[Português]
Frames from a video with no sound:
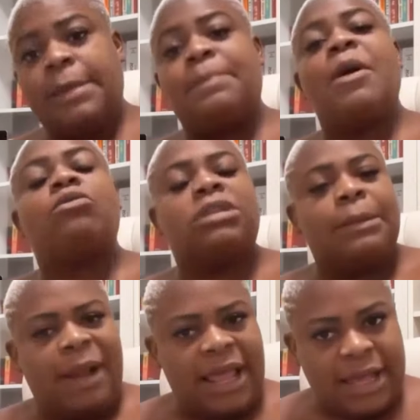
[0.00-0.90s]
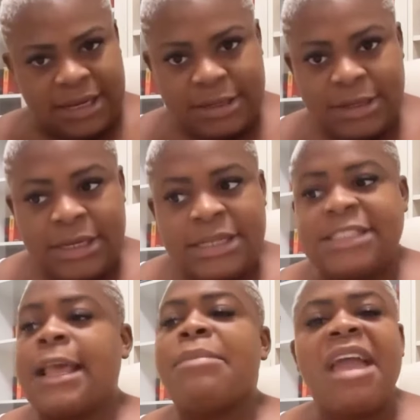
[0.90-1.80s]
e perguntei para ela
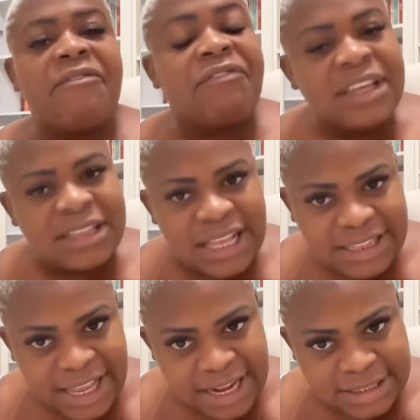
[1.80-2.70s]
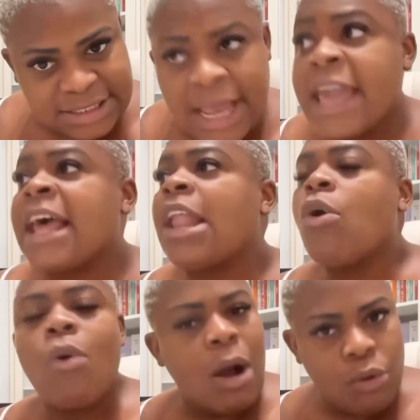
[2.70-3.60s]
se a minha vida interessa a ela
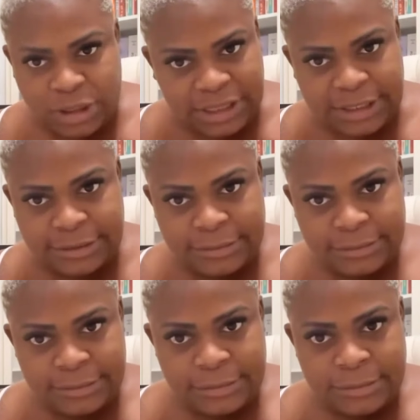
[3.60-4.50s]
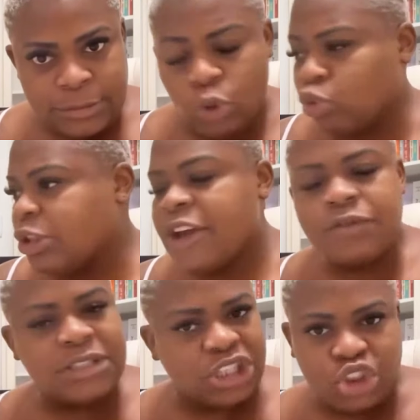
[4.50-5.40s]
ou a outra. Que eu não devo
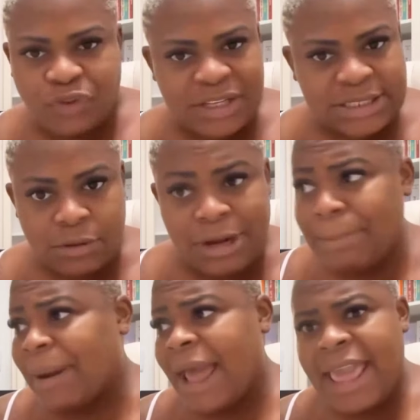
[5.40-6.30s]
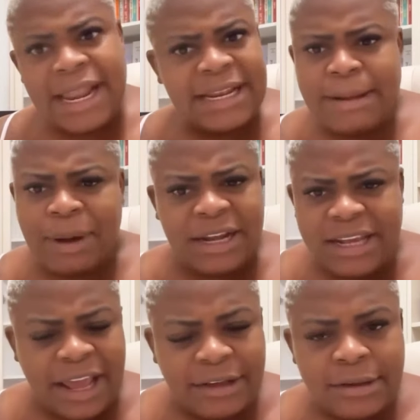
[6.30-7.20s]
satisfação nem para ela nem para
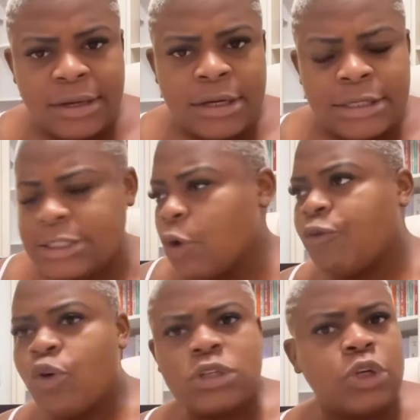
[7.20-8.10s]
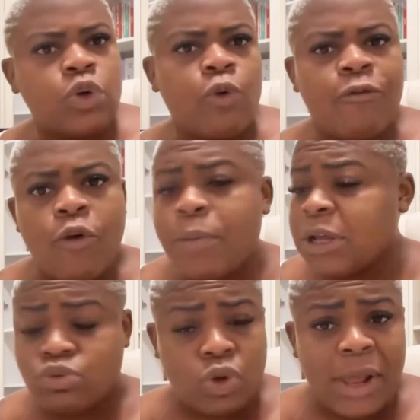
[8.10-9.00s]
ninguém. Se eu vou, se eu não vou, porque
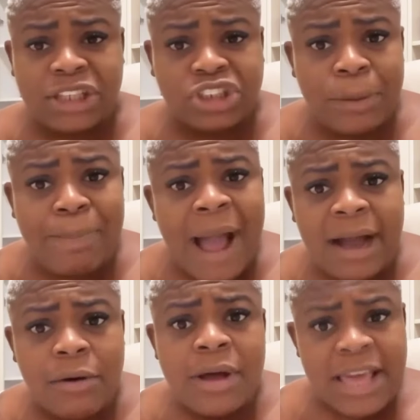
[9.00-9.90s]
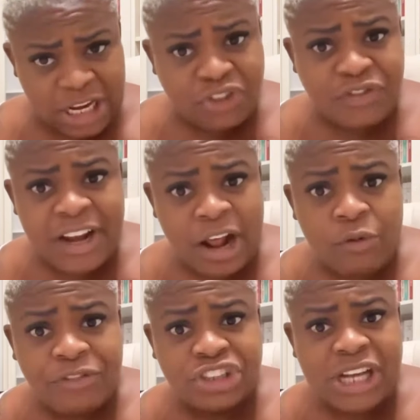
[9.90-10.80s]
não são elas que pagam. Elas viraram
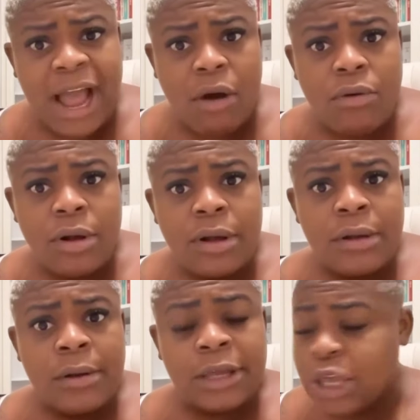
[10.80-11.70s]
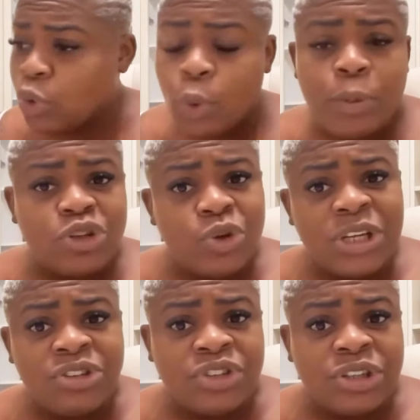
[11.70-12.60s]
fiscal. Que grupo de,
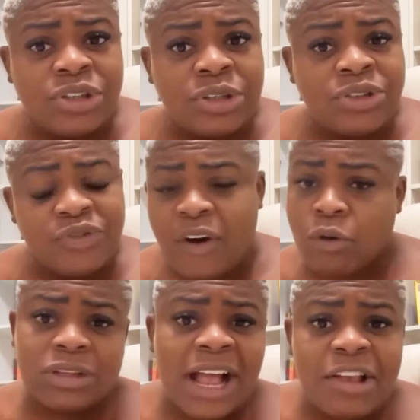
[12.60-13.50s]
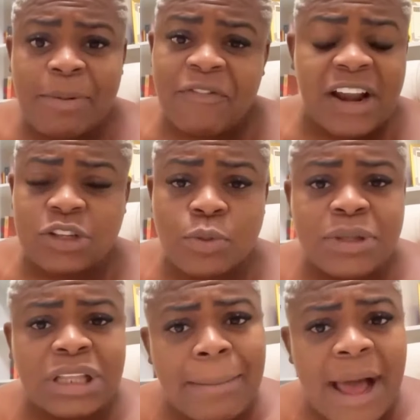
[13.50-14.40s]
de, de faculdade é para falar sobre
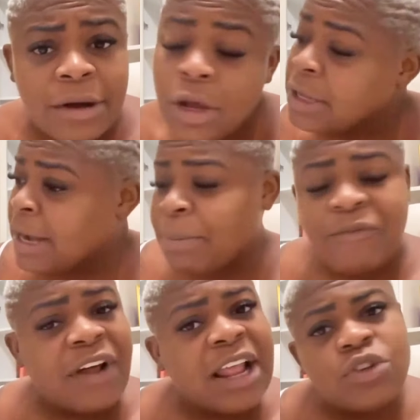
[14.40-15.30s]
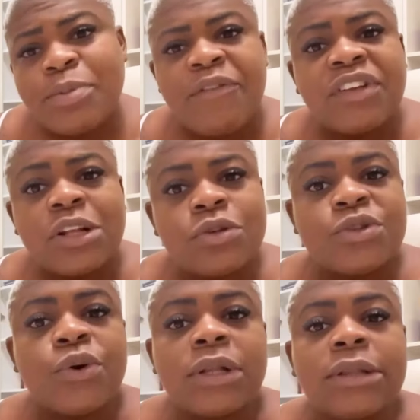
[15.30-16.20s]
trabalho, não é para falar sobre a vida dos
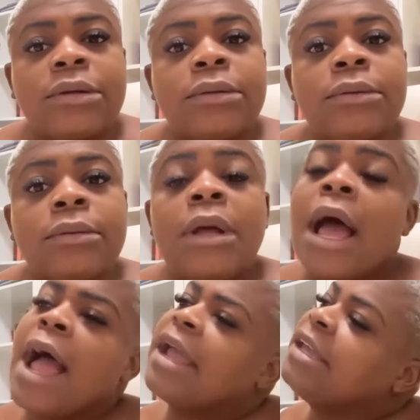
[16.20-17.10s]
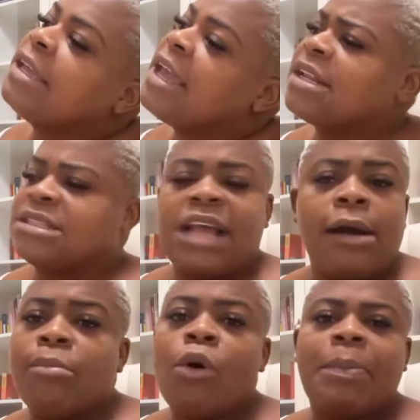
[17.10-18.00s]
outros? Aí ela se
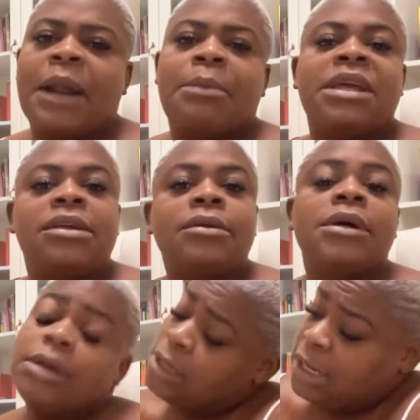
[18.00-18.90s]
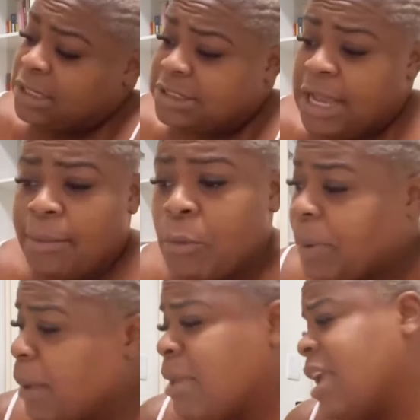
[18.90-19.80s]
armou para mim. Ela se armou
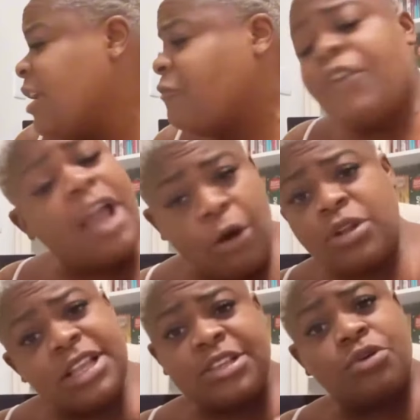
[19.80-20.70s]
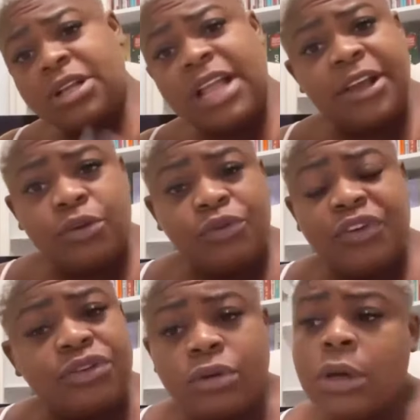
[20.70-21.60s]
para mim, foi aconteceu o que tá aí no
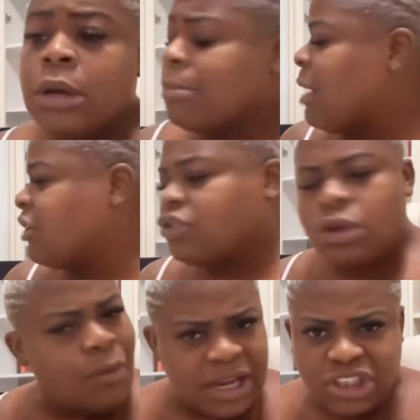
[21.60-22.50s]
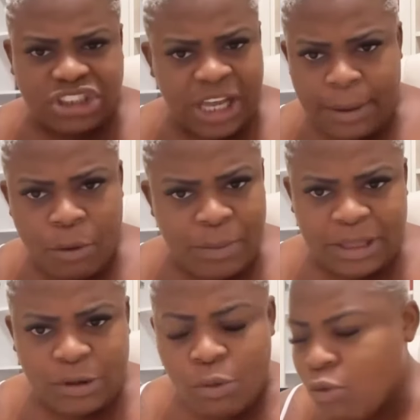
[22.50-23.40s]
vídeo. Mas não agredi ela
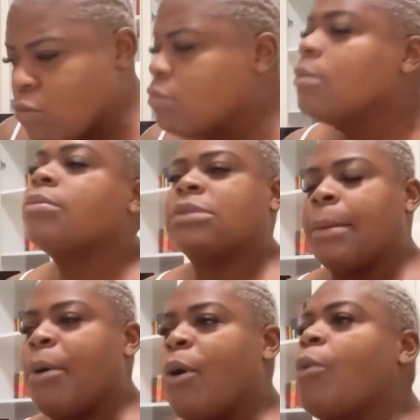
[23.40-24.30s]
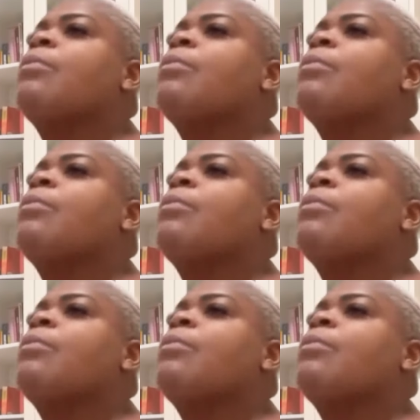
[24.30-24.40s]
momento algum, tá bom?